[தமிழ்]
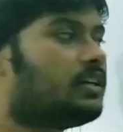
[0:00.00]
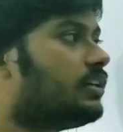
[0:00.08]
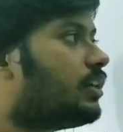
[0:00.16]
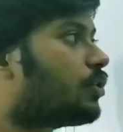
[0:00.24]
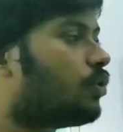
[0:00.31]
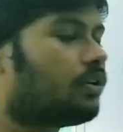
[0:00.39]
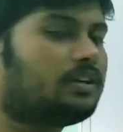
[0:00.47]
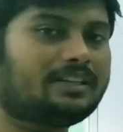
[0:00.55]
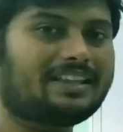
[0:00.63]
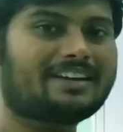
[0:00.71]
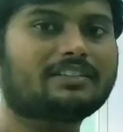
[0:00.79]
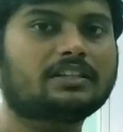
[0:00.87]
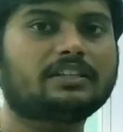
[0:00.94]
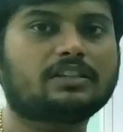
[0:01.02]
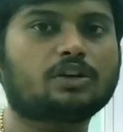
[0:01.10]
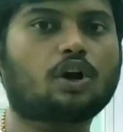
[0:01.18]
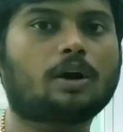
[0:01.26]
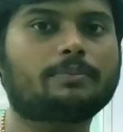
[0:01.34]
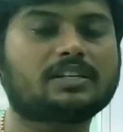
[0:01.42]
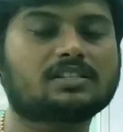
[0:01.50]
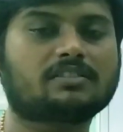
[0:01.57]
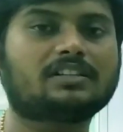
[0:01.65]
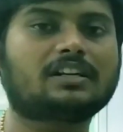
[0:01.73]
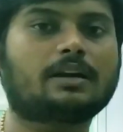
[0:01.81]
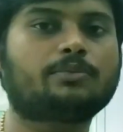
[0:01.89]
இந்த இதே வந்து இந்த
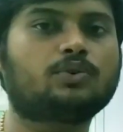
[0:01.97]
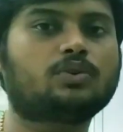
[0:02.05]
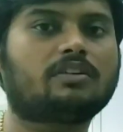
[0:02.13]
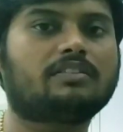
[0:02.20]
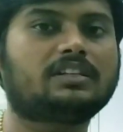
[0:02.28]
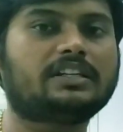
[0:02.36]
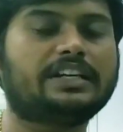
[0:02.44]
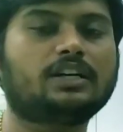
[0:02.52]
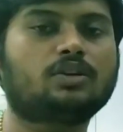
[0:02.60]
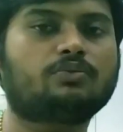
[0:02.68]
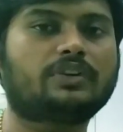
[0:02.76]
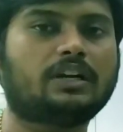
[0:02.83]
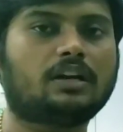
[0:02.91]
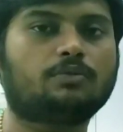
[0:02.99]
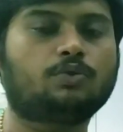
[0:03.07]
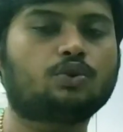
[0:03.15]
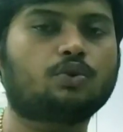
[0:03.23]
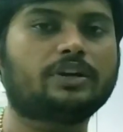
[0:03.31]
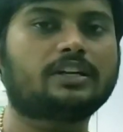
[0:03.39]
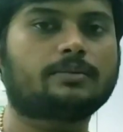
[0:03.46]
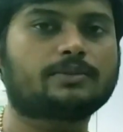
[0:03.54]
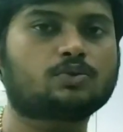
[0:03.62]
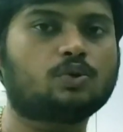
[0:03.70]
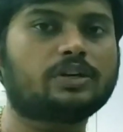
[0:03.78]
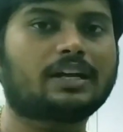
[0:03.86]
காம்படிஷன் வந்து நம்ம ஊரில் வந்து நீங்களும் எல்லாம் ஒரு கோடி
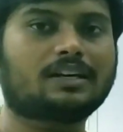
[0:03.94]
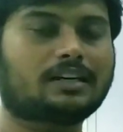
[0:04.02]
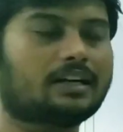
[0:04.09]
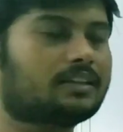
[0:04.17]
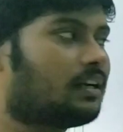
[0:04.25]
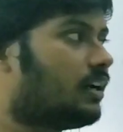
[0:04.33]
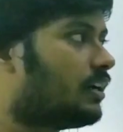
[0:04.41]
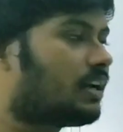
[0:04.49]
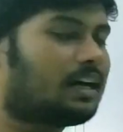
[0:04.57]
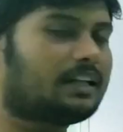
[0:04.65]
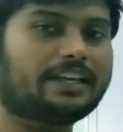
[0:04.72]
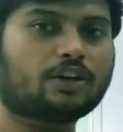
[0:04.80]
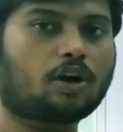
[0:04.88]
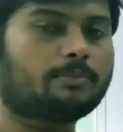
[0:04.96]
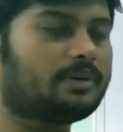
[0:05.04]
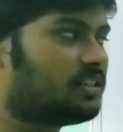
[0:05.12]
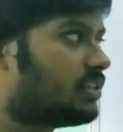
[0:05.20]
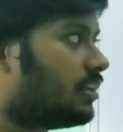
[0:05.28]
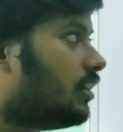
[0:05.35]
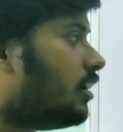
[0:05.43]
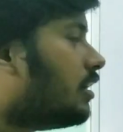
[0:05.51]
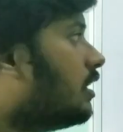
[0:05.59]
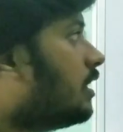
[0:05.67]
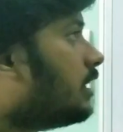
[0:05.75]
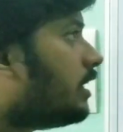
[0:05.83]
நம்ம சூர்யாலாம் நடத்தினார் அதே காம்படிஷன் தான்
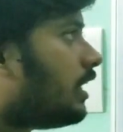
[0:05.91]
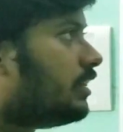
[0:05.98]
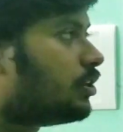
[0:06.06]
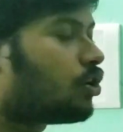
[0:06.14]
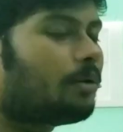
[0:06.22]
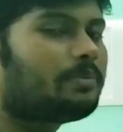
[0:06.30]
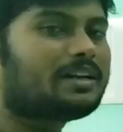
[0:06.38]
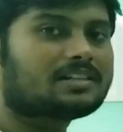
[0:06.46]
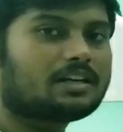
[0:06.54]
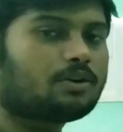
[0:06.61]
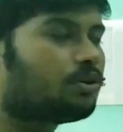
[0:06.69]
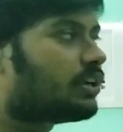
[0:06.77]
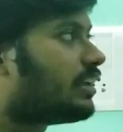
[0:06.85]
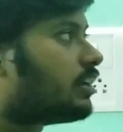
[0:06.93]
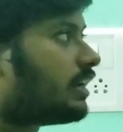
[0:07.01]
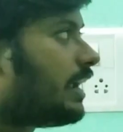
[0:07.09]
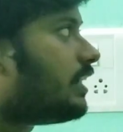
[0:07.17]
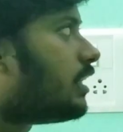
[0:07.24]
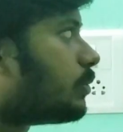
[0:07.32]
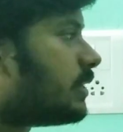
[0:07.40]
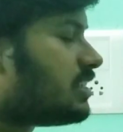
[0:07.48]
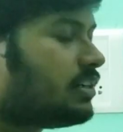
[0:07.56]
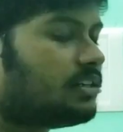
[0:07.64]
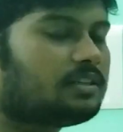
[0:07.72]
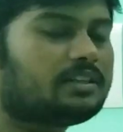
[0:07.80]
அந்த காம்படிஷனில் ஒரு கேட்ட
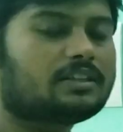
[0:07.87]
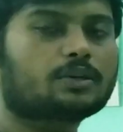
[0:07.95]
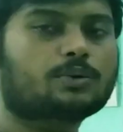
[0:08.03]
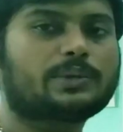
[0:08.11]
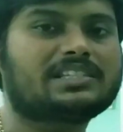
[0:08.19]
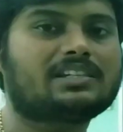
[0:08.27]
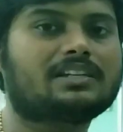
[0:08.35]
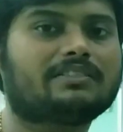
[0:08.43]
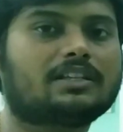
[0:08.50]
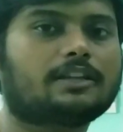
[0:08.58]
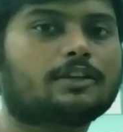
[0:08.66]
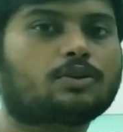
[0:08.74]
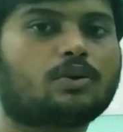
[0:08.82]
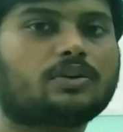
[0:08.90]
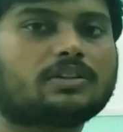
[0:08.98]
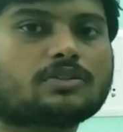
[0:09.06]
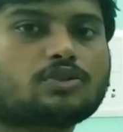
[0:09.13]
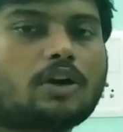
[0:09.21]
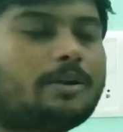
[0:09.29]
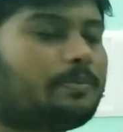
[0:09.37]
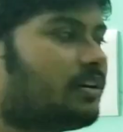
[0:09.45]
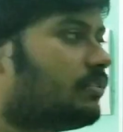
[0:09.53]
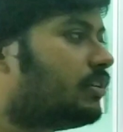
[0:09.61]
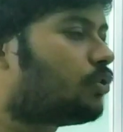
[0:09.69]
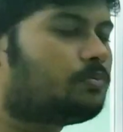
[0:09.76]
கொஸ்டின் இது இந்த கொஸ்டினை வந்து அந்த குழந்தை சால்வ்
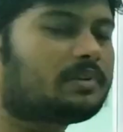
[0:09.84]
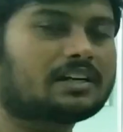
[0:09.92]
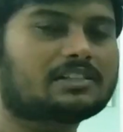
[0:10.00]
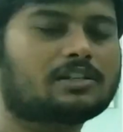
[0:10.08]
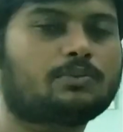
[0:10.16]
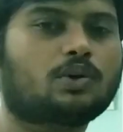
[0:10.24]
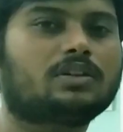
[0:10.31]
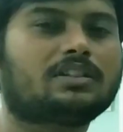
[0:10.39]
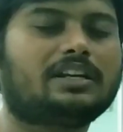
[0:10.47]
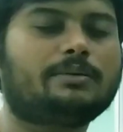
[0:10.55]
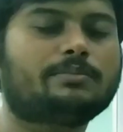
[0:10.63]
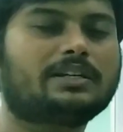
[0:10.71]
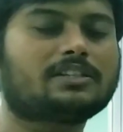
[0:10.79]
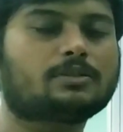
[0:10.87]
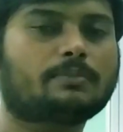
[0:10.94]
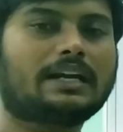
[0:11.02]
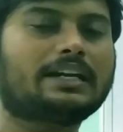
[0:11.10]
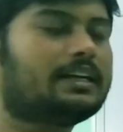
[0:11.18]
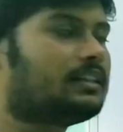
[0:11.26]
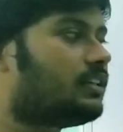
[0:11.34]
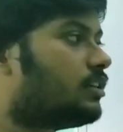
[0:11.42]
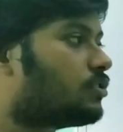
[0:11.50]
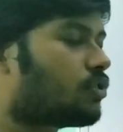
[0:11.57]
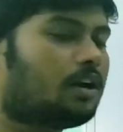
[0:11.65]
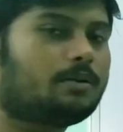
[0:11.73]
பண்ண வந்து ரொம்ப கஷ்டமாக ஒரு த்ரீ மினிட்ஸ் மேலே
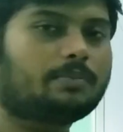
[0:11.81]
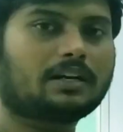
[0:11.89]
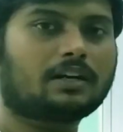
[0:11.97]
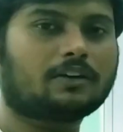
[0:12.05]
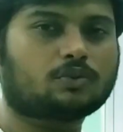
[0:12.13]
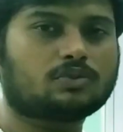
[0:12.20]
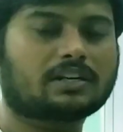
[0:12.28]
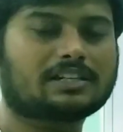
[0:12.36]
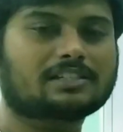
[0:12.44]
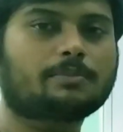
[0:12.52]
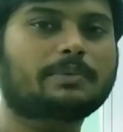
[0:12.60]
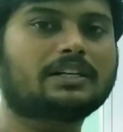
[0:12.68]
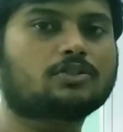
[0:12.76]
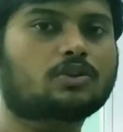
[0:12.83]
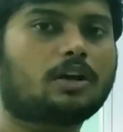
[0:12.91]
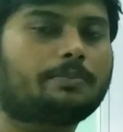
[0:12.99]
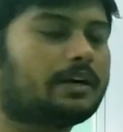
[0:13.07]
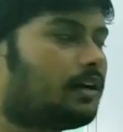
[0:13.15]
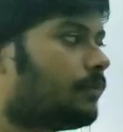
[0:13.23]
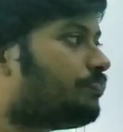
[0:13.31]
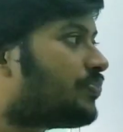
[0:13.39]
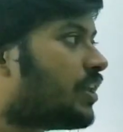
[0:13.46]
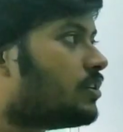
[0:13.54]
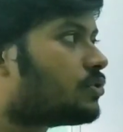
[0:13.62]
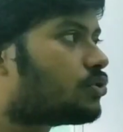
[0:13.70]
எடுத்துகிட்டு சால்வ் பண்ணால் கொஞ்சம் கஷ்டப்பட்டு சால்வ் பண்ணால்
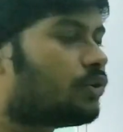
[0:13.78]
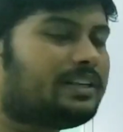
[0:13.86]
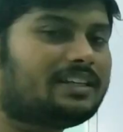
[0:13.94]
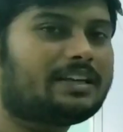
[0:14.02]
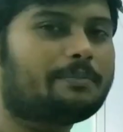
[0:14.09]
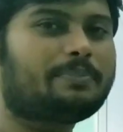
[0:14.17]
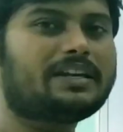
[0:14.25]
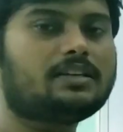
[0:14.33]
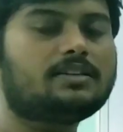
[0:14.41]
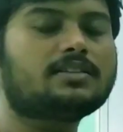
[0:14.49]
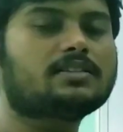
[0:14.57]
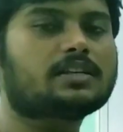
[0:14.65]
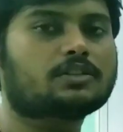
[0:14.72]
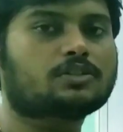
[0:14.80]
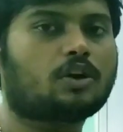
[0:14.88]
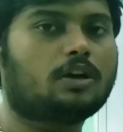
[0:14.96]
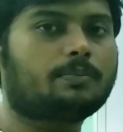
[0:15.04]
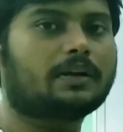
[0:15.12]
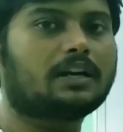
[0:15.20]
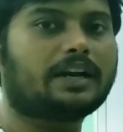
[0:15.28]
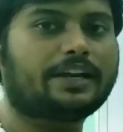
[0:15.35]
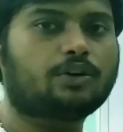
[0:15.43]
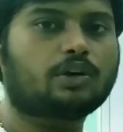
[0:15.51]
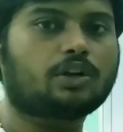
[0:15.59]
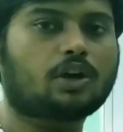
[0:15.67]
ஸோ இதுக்கு எப்படி ஈஸியாக சால்வ் பண்ணலாம்
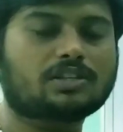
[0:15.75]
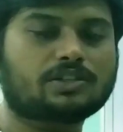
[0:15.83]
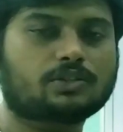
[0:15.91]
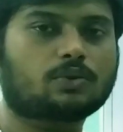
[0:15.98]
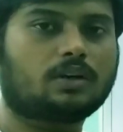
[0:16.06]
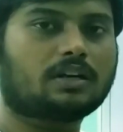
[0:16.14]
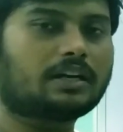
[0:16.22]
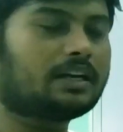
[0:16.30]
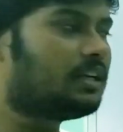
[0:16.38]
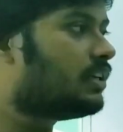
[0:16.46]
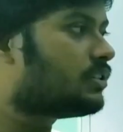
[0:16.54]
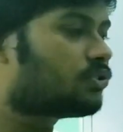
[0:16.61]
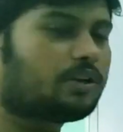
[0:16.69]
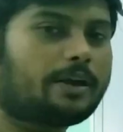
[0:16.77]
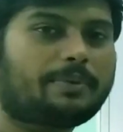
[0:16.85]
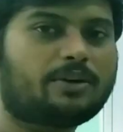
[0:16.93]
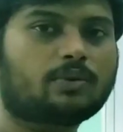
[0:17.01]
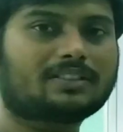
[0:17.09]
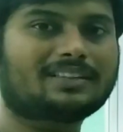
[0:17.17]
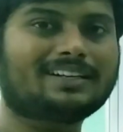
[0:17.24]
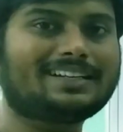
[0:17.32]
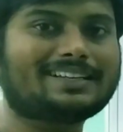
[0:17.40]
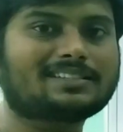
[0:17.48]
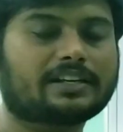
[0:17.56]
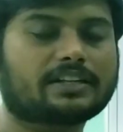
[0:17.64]
என்னோட லாஜிக் சொல்கிறேன் ஸோ எப்படி ஒரு
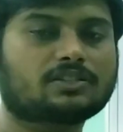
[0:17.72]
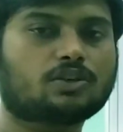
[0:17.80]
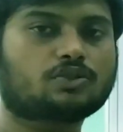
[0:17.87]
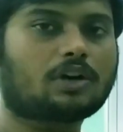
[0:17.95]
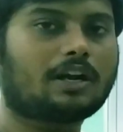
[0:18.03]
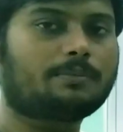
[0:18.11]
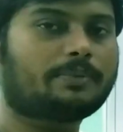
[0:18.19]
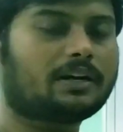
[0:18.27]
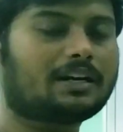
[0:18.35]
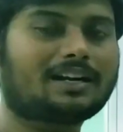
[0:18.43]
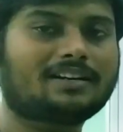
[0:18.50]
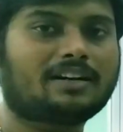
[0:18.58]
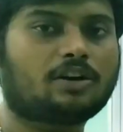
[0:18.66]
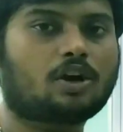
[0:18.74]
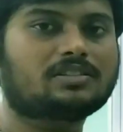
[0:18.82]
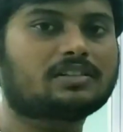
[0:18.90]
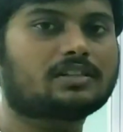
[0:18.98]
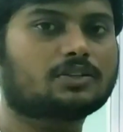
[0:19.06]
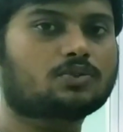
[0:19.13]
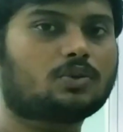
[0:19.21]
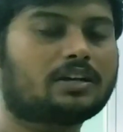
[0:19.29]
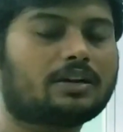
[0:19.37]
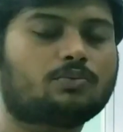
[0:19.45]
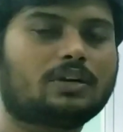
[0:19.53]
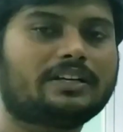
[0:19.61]
தேர்ட்டியே செகண்ட்ஸில் சால்வ் பண்ணான்ற லாஜிக் நான்
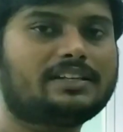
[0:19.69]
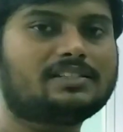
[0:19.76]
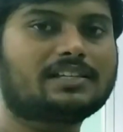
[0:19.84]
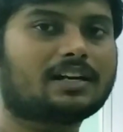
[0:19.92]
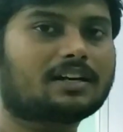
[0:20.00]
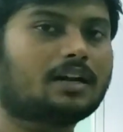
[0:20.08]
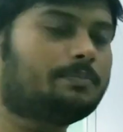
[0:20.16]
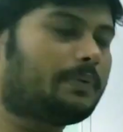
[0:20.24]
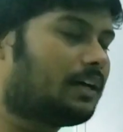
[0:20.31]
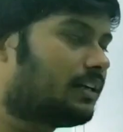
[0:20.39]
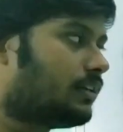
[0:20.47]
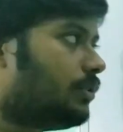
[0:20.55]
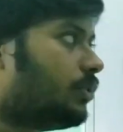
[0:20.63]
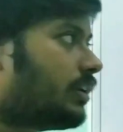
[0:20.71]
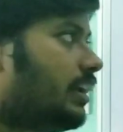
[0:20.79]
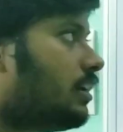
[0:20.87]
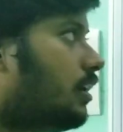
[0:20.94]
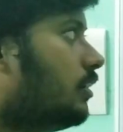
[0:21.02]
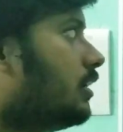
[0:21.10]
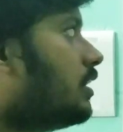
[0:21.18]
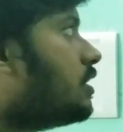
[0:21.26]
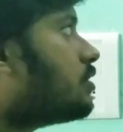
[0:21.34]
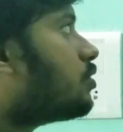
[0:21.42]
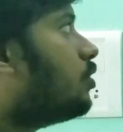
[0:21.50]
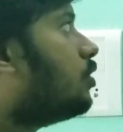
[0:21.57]
சொல்கிறேன் உங்களுக்கு ஈஸியாக இருக்கான்னு பாருங்கள் ஓகேங்களா
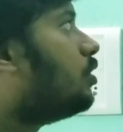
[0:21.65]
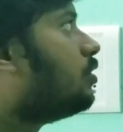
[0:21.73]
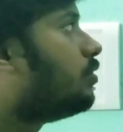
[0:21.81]
ஸோ